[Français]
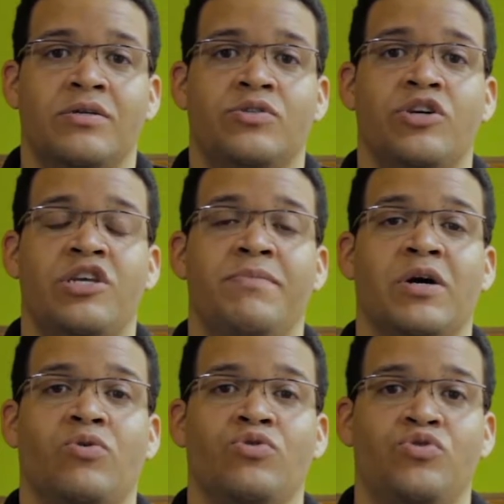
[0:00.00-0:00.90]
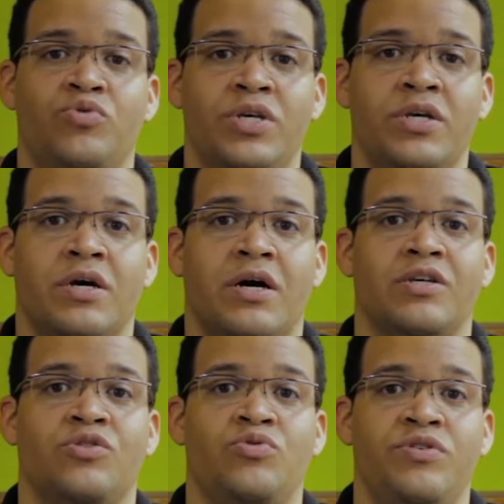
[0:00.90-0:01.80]
ce qui m'a conduit
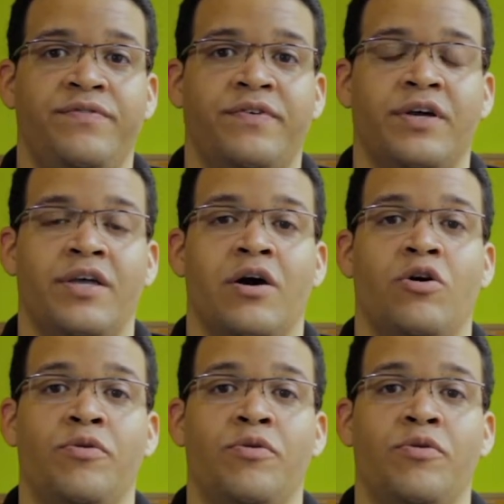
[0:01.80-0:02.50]
à suivre et à